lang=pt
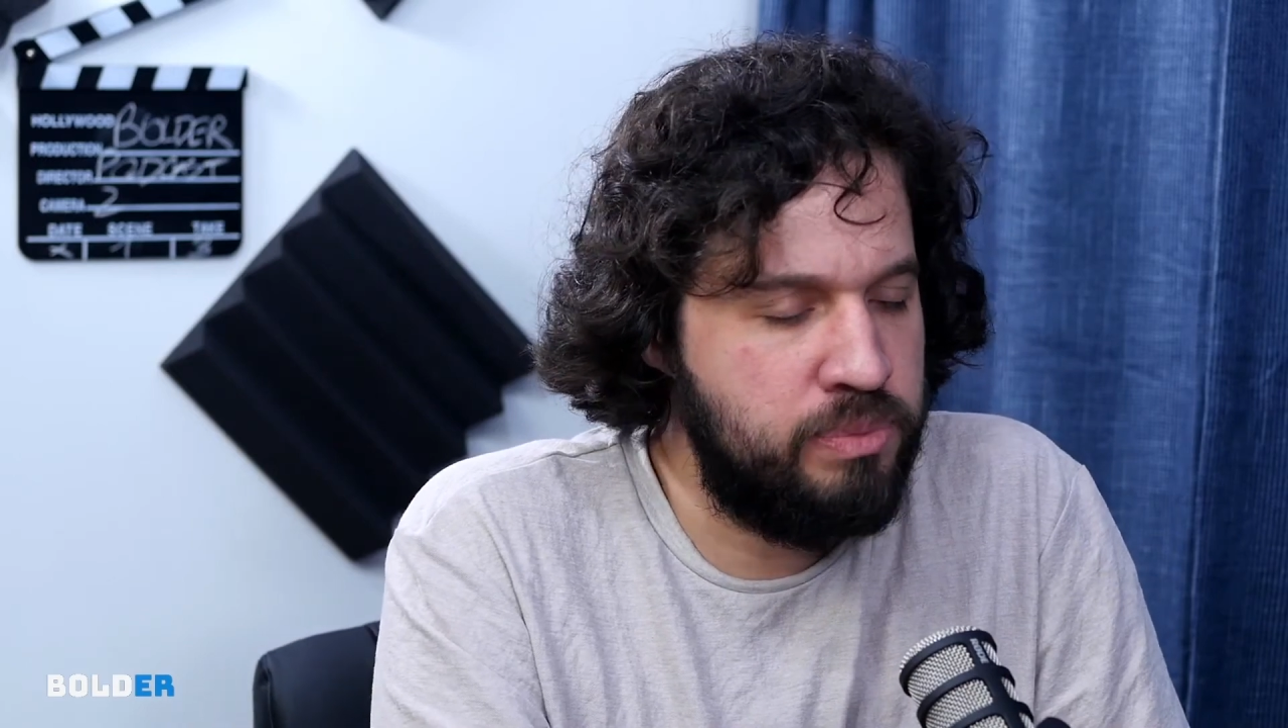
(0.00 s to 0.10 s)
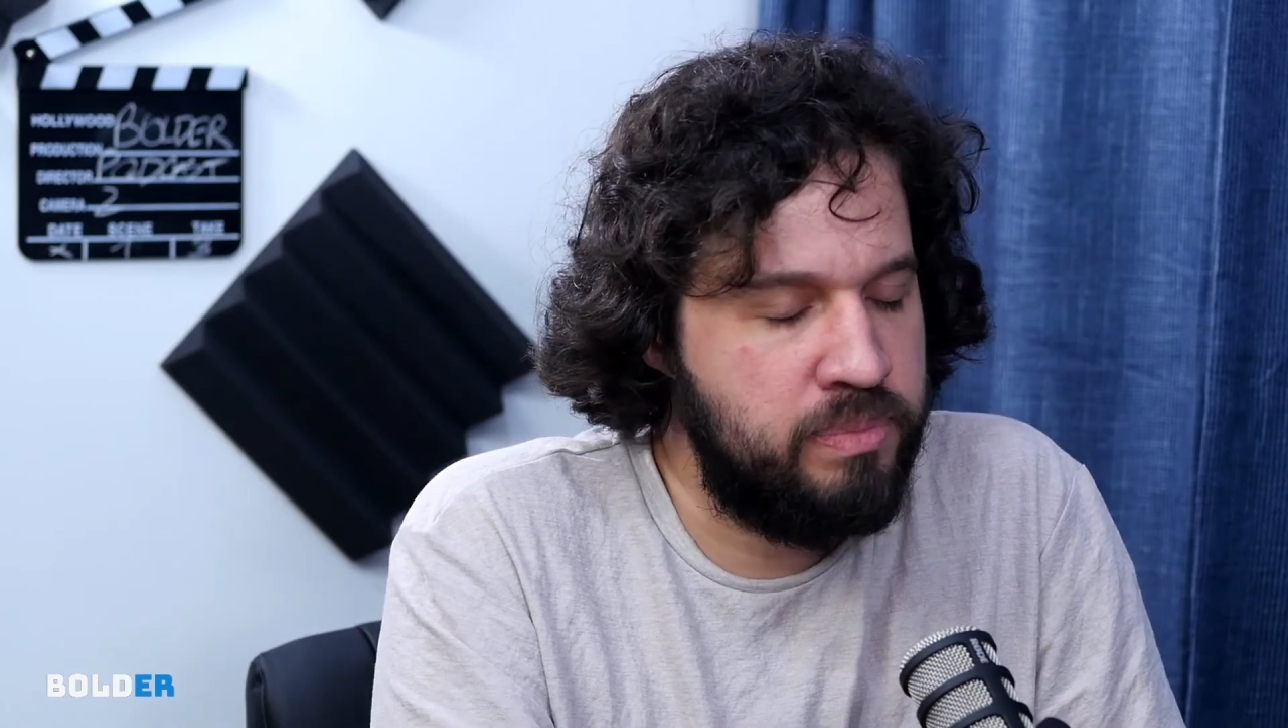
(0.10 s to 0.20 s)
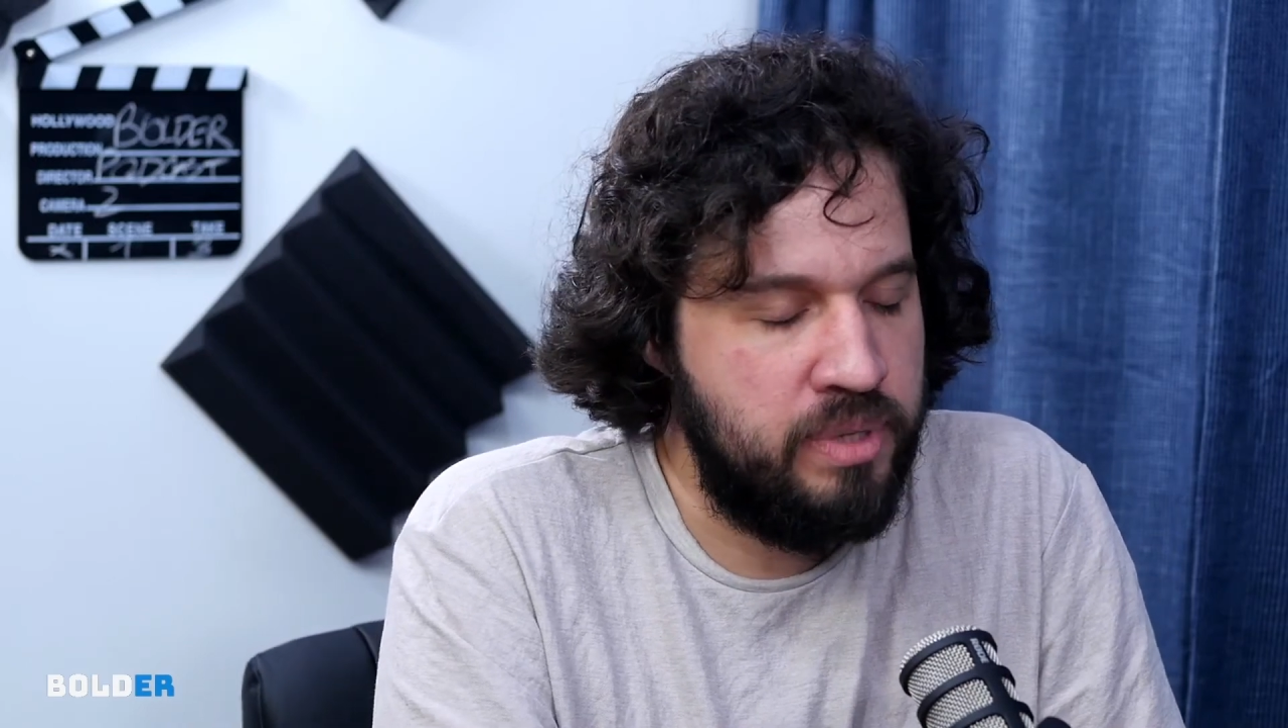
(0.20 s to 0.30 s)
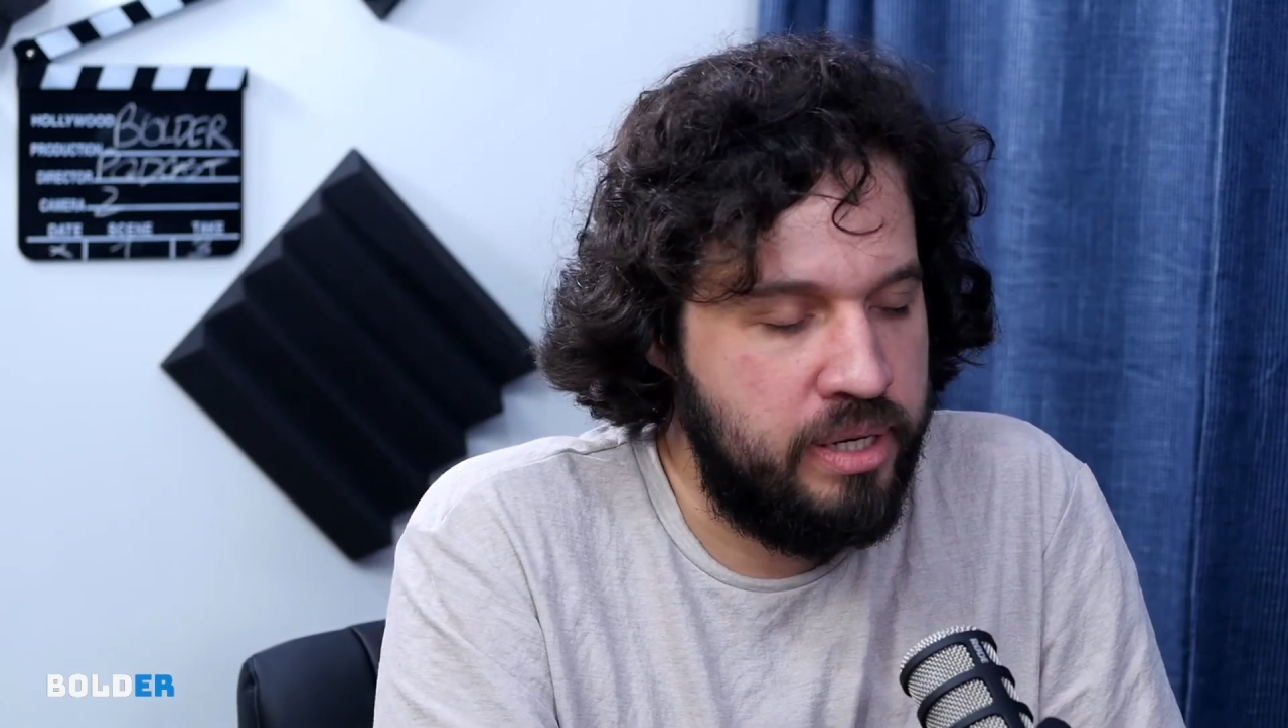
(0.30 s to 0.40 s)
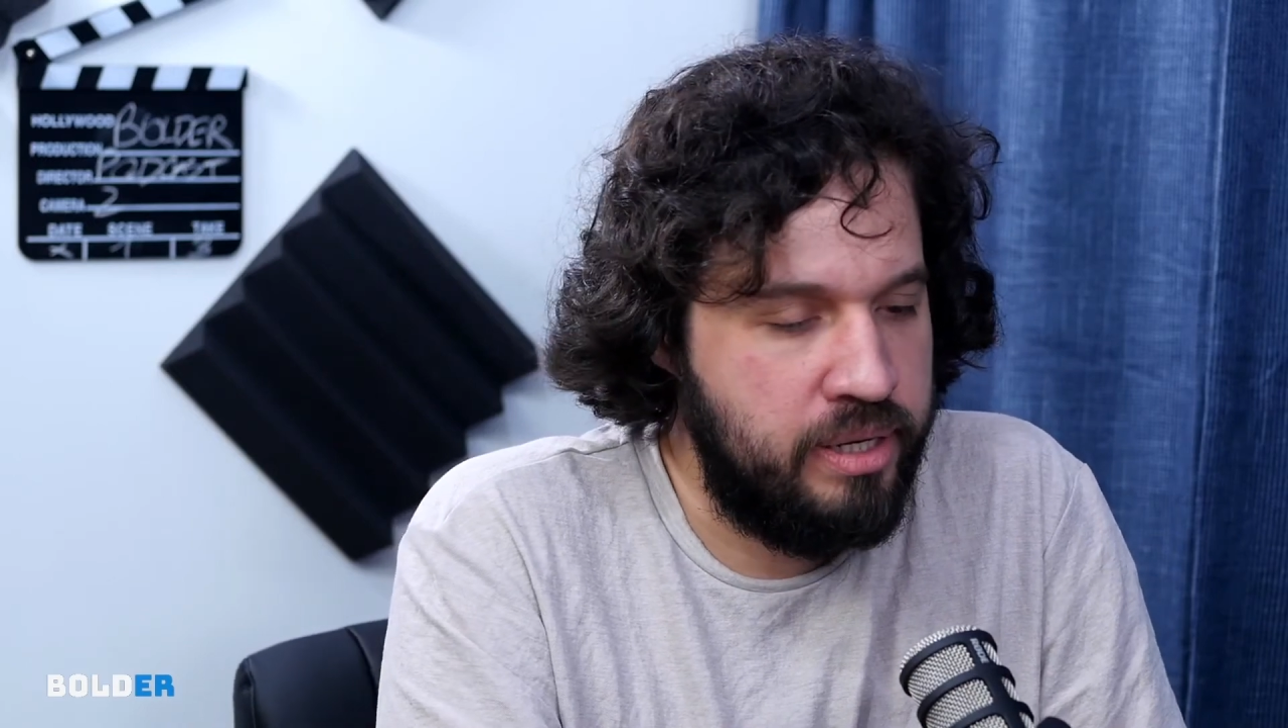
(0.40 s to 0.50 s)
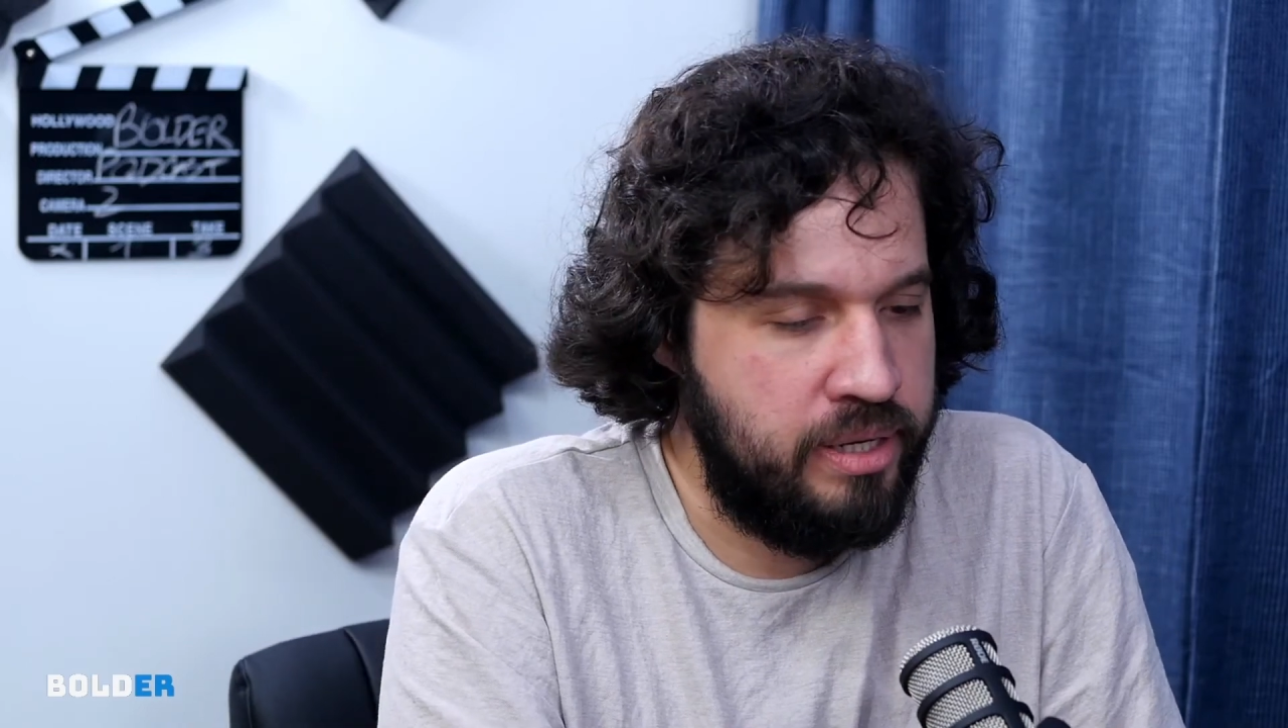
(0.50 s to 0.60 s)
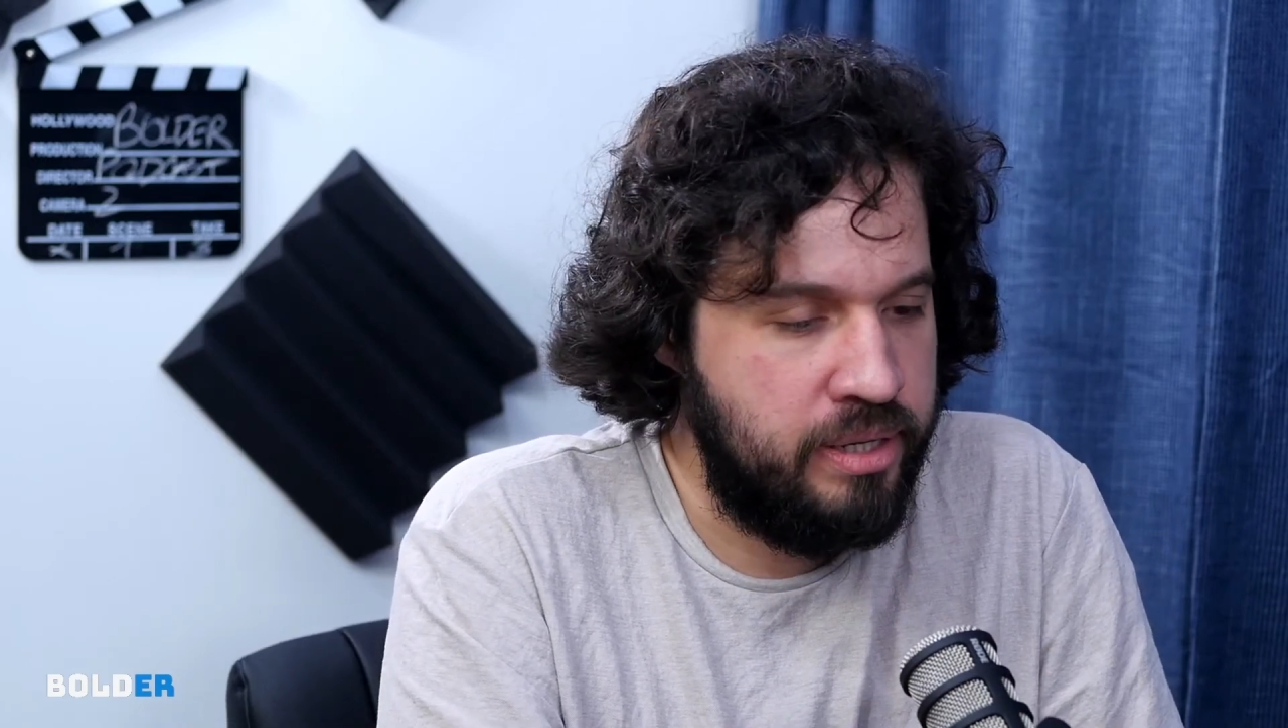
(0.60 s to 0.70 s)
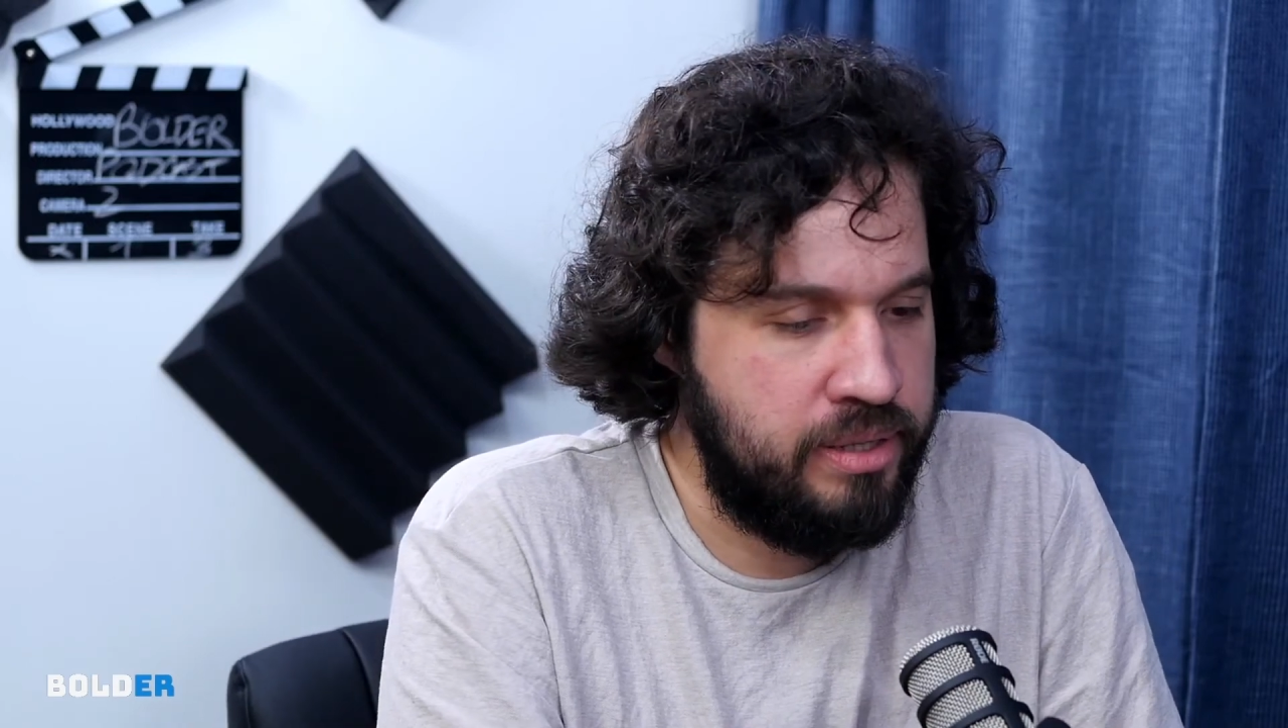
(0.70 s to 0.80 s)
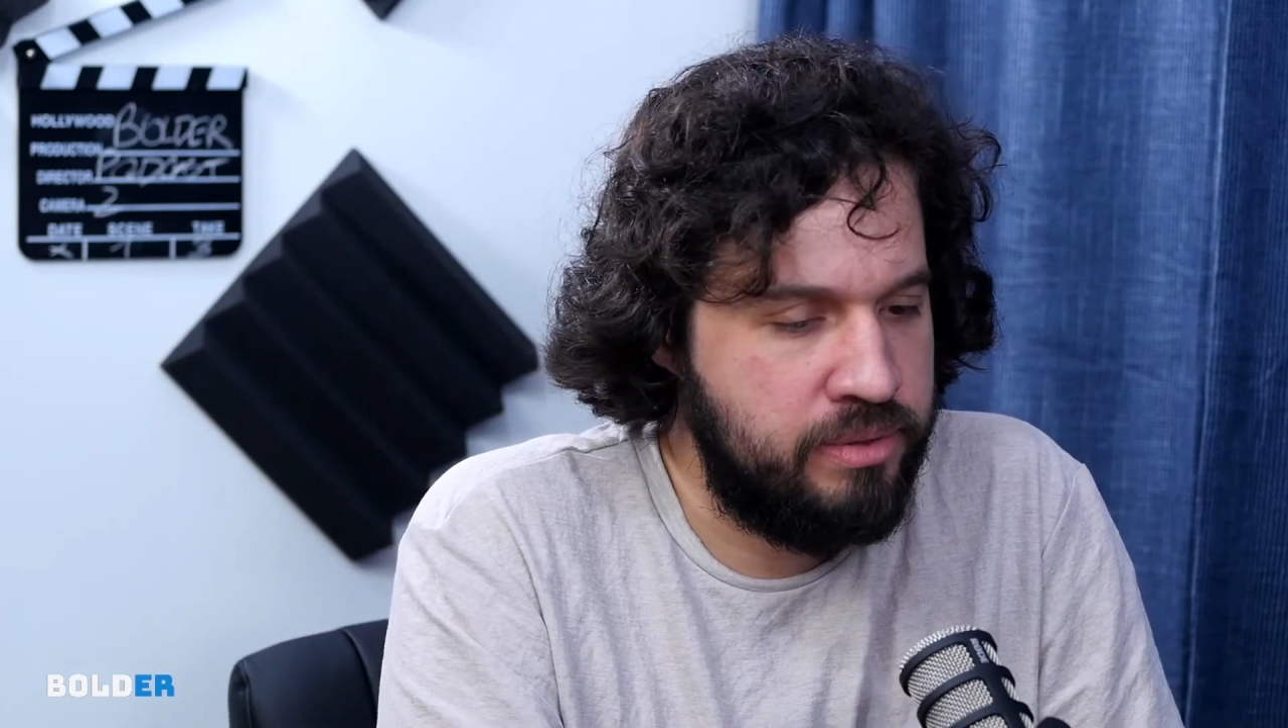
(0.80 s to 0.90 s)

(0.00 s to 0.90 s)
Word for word: é,